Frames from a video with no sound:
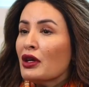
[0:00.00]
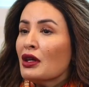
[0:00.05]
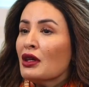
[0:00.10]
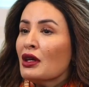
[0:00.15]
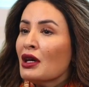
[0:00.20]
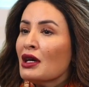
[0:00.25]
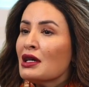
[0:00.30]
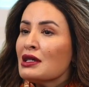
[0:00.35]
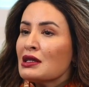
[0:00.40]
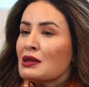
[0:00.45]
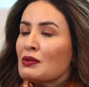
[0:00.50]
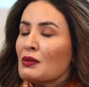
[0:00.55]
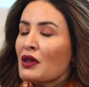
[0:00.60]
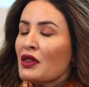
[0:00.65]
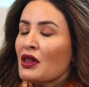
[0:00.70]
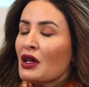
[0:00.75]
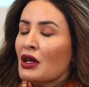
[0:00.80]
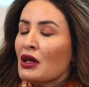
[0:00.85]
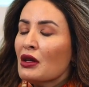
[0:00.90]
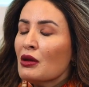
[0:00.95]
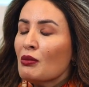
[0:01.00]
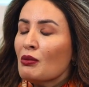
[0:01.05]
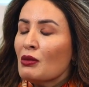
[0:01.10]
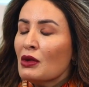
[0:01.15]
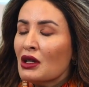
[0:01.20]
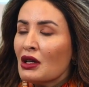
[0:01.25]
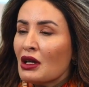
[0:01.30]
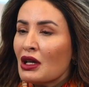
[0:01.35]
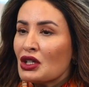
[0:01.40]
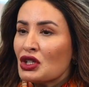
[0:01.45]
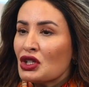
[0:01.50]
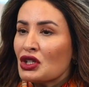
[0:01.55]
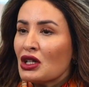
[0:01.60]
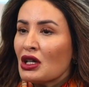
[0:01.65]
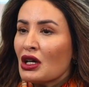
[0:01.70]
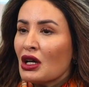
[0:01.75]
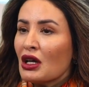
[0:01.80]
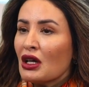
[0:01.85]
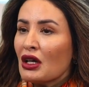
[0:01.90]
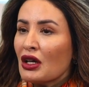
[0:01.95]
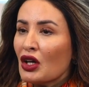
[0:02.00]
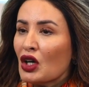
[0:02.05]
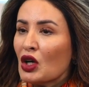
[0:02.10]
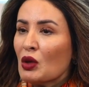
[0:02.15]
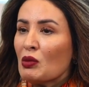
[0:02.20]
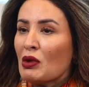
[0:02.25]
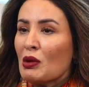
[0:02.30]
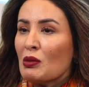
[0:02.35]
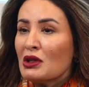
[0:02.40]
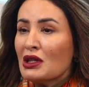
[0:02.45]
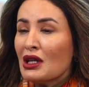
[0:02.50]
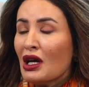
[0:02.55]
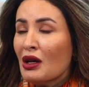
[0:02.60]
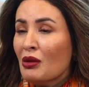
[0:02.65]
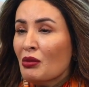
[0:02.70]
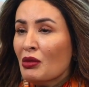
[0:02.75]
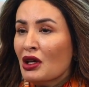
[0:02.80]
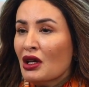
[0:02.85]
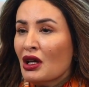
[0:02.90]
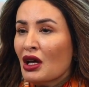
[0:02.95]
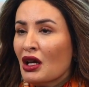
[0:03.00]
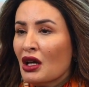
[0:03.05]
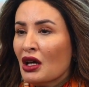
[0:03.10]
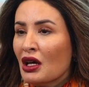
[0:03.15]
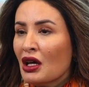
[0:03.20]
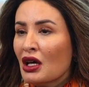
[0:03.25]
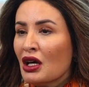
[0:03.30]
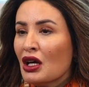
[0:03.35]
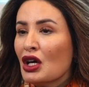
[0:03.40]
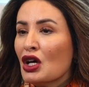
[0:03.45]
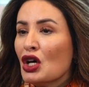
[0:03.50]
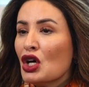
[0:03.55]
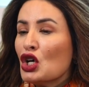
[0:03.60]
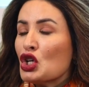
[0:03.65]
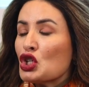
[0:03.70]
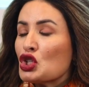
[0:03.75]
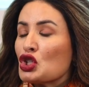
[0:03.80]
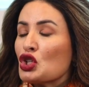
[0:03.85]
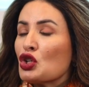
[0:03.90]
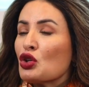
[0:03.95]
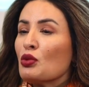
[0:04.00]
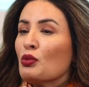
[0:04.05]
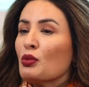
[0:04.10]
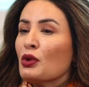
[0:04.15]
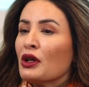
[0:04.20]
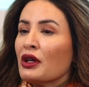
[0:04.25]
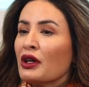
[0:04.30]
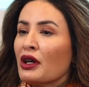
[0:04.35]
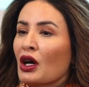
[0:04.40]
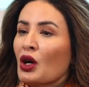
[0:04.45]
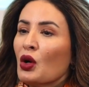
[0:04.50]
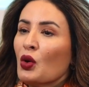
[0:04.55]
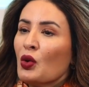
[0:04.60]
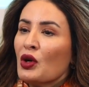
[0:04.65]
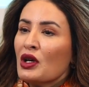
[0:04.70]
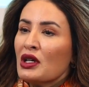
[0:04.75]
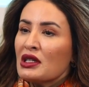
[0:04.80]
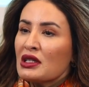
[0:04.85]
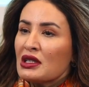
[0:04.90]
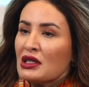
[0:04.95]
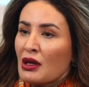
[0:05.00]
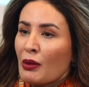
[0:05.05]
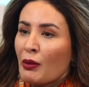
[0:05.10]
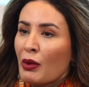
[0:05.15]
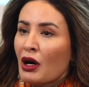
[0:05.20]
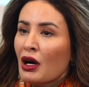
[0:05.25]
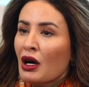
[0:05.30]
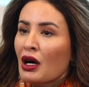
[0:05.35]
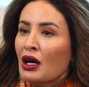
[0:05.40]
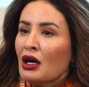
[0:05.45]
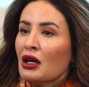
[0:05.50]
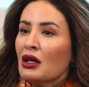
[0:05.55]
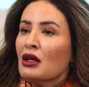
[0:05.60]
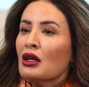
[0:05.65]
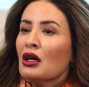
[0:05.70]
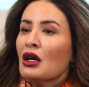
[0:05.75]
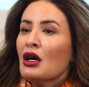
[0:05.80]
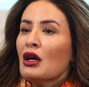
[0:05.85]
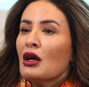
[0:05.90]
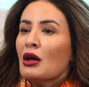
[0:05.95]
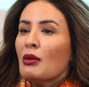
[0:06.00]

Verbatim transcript: في ناس مثلا من الأشياء اللي هم متعلمين عليها شرب القهوة صباحا